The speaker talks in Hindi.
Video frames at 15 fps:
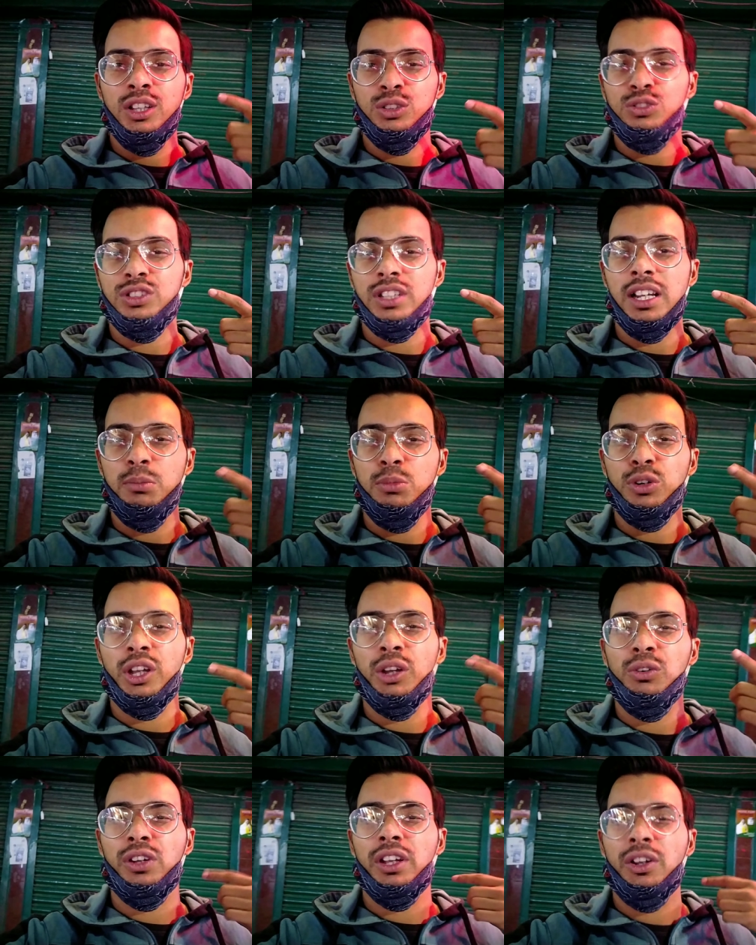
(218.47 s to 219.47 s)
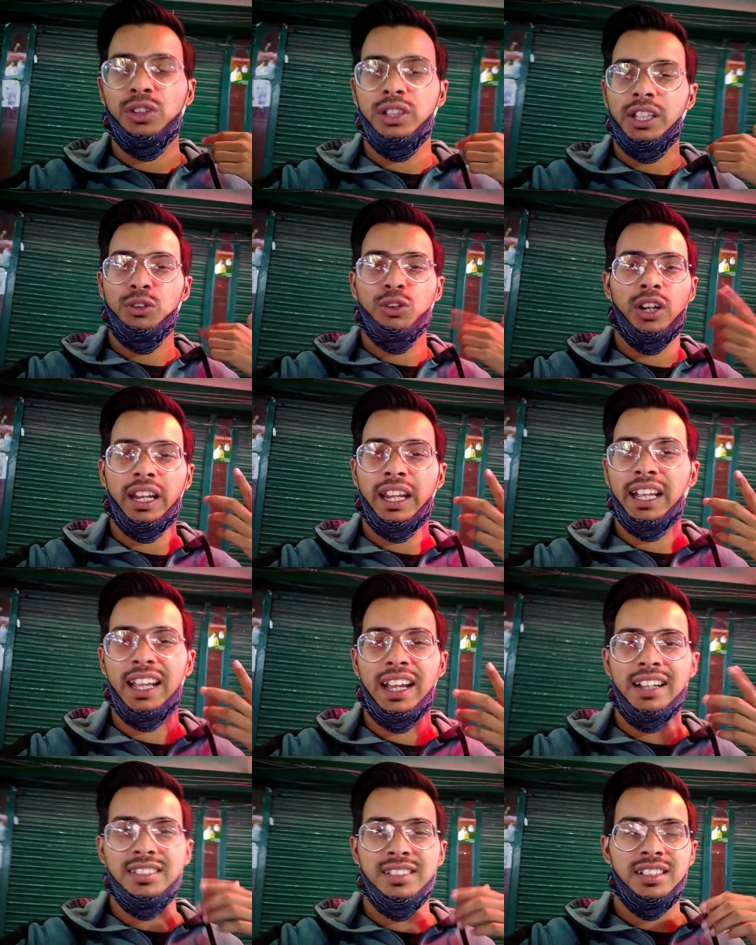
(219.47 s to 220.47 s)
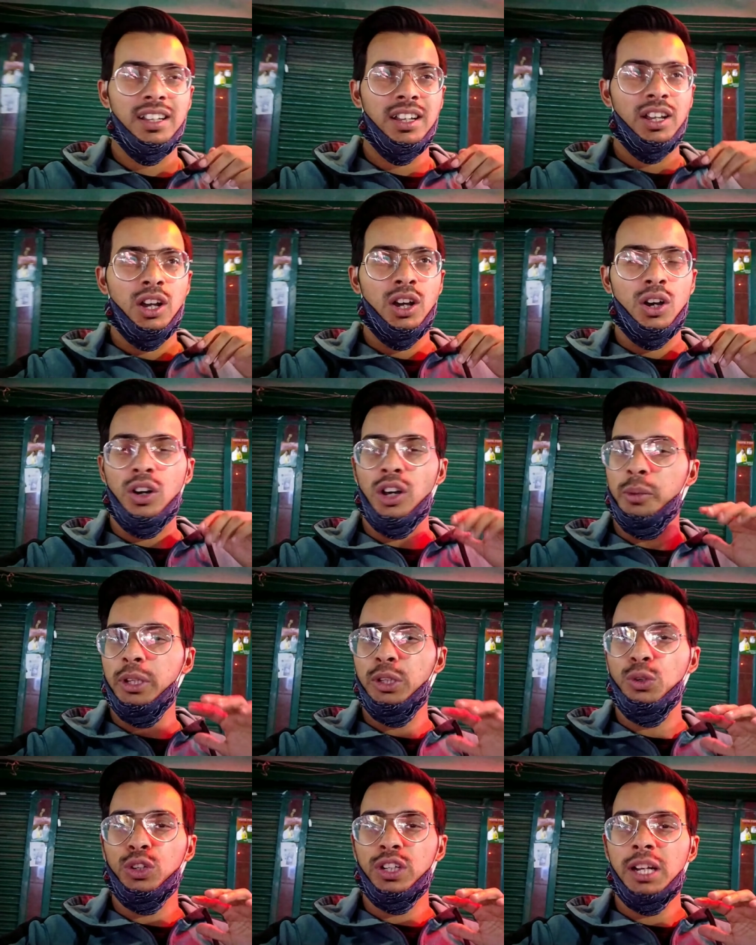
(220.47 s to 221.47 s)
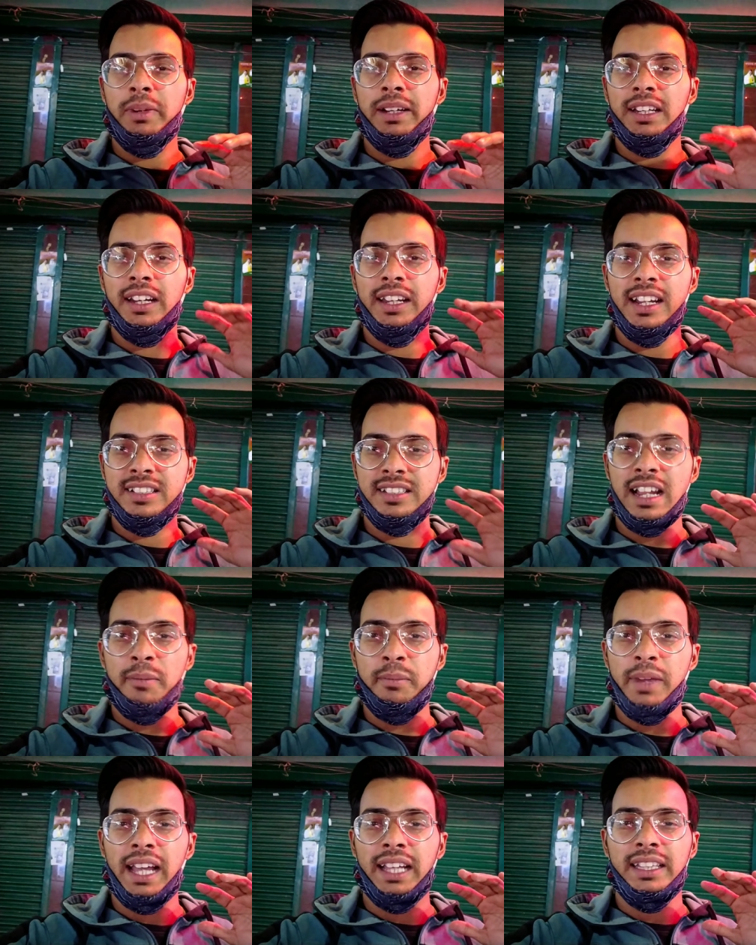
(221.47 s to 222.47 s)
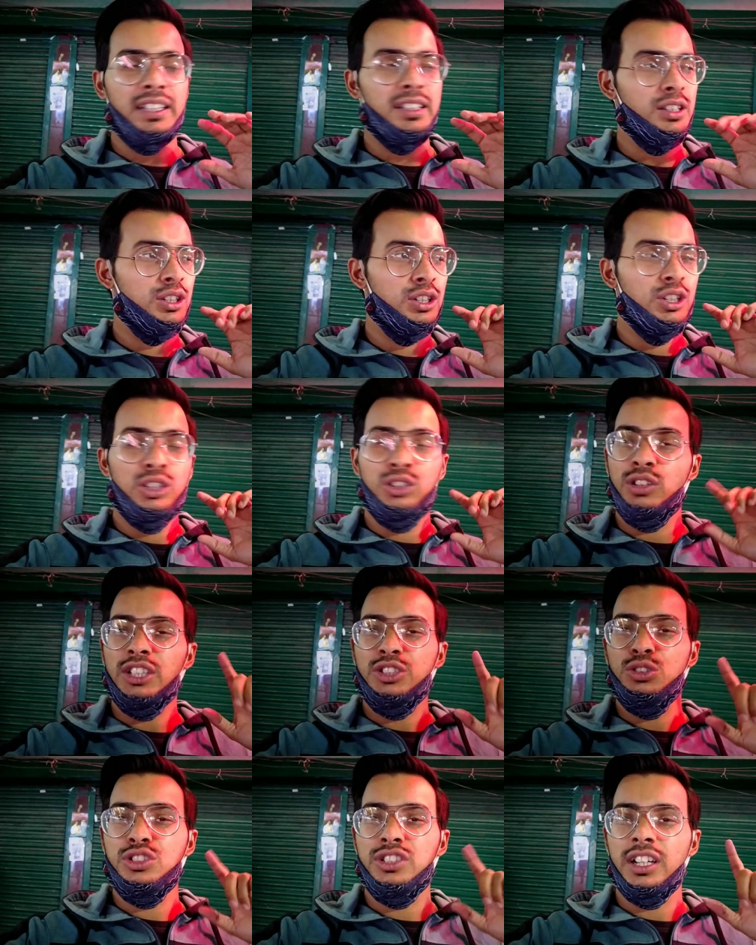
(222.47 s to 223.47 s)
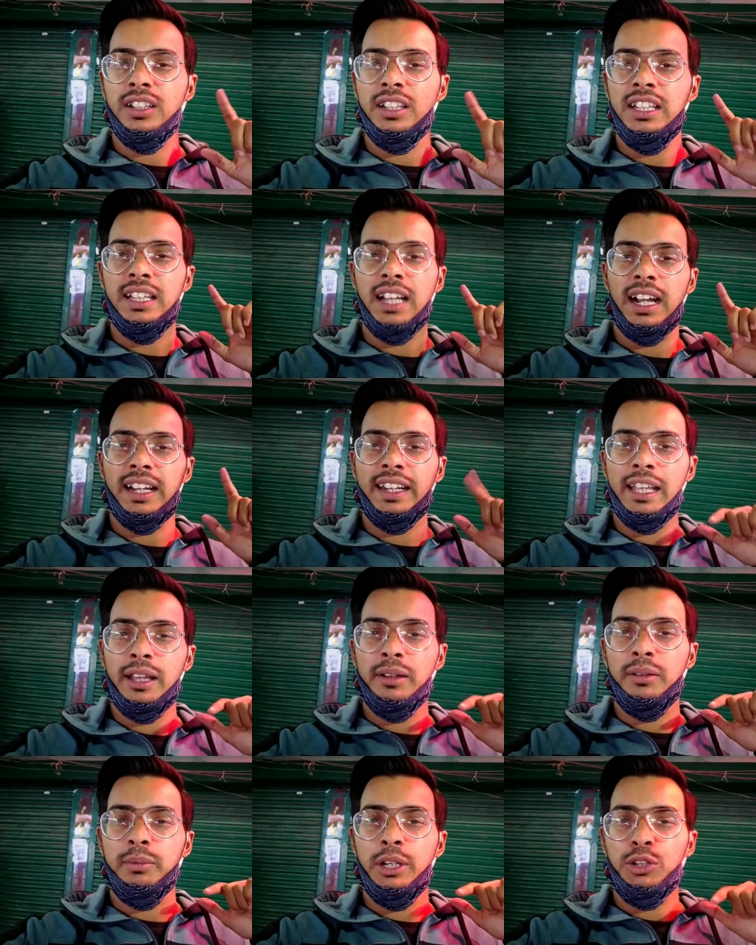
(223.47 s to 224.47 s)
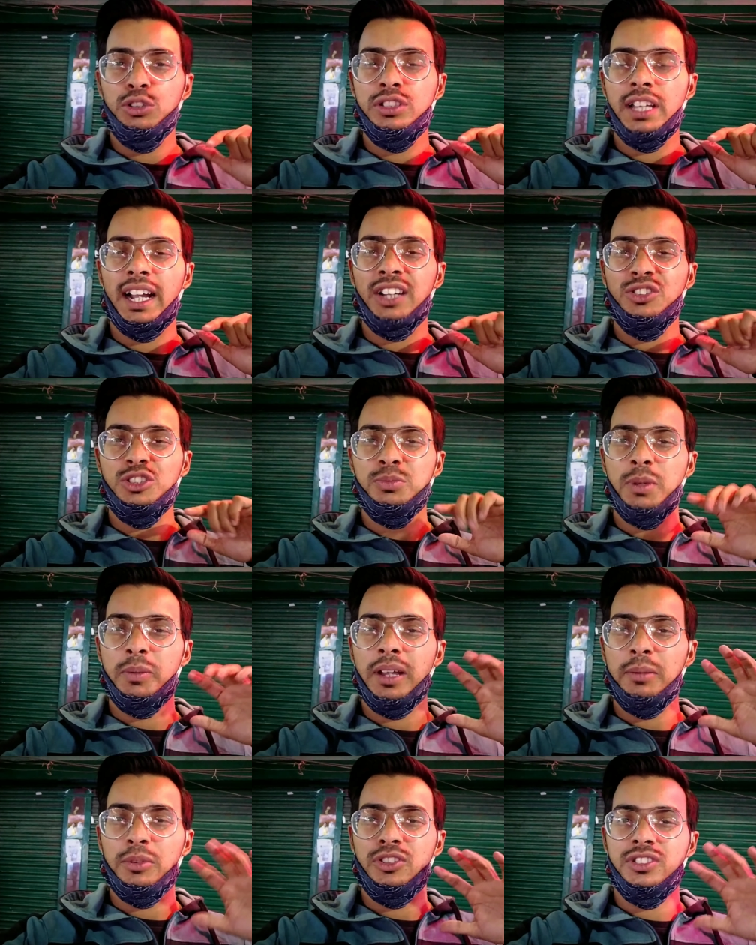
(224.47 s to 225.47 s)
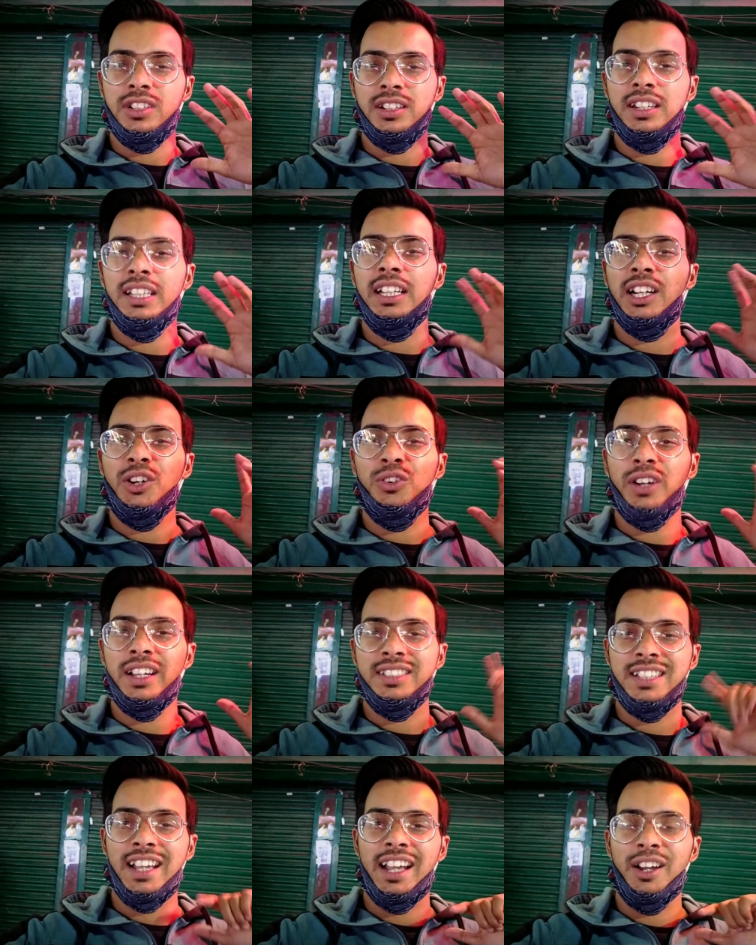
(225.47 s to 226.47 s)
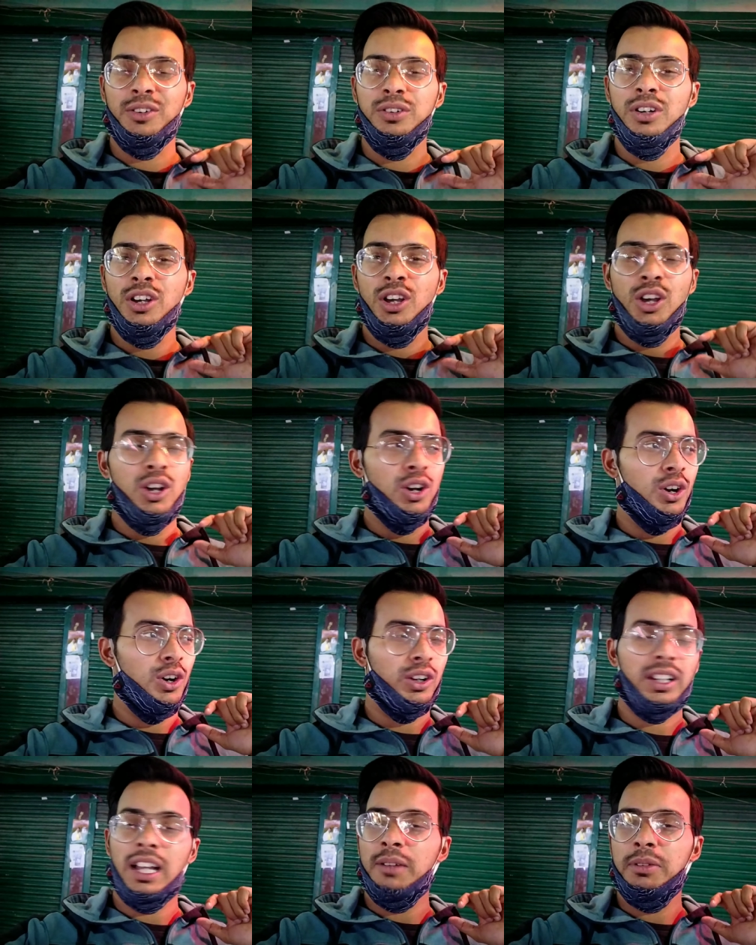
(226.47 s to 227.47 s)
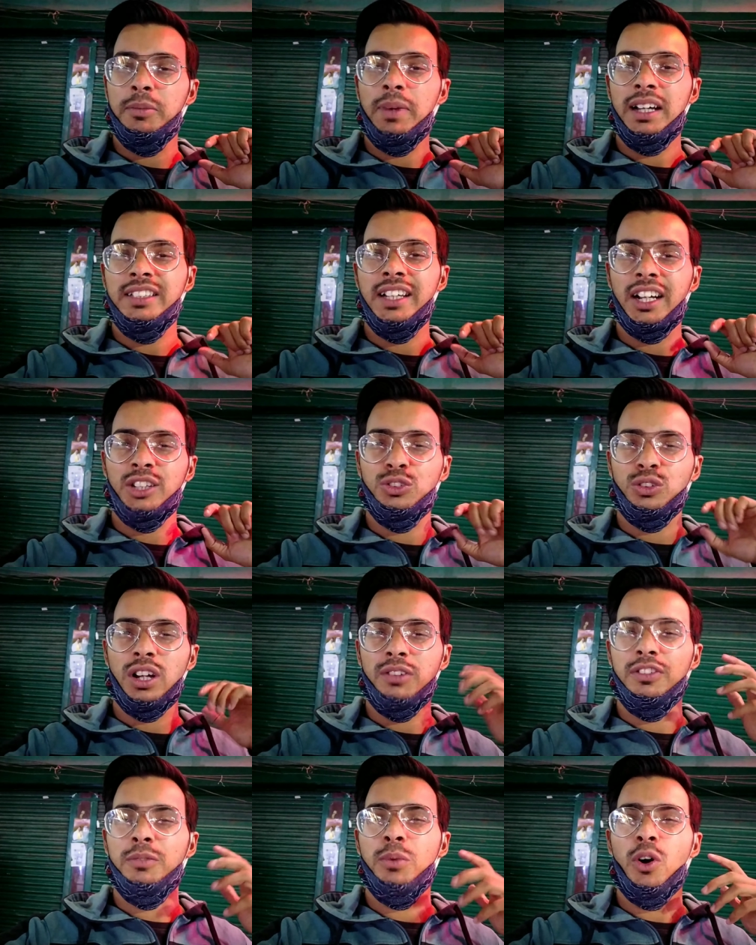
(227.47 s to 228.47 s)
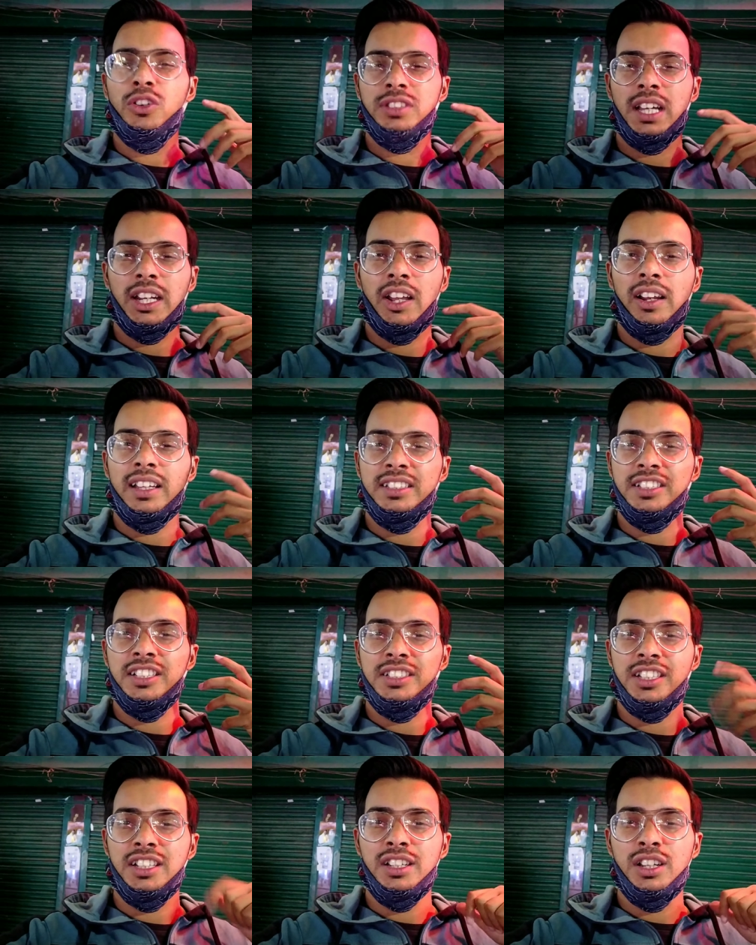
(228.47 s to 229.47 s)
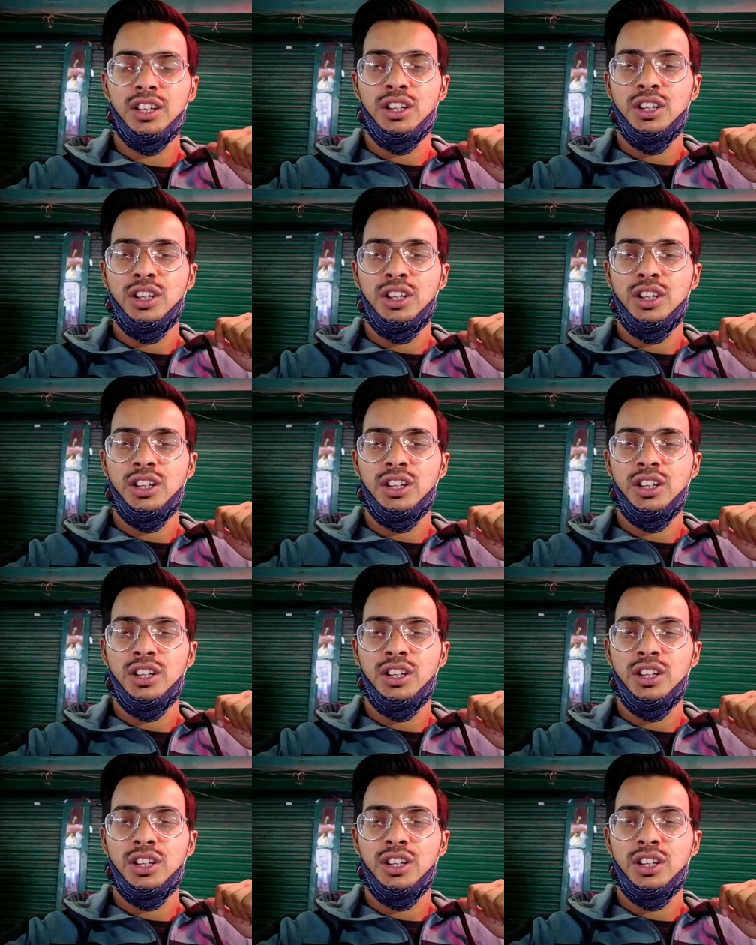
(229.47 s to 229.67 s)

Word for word: तो उसके लिए बुकिंग वुकिंग होती है वो करेंगे आज और तो अभी तो होटल में ठहरे आज शाम में आए थे तो आज जो जर्नी था अगर ये वीडियो जाएगा तो इसमें मैं आपको जर्नी दिखाऊँ कैसे आया हूँ और काफ़ी बात जगह तो काफ़ी ब्लॉग्स आने वाले अच्छे अच्छे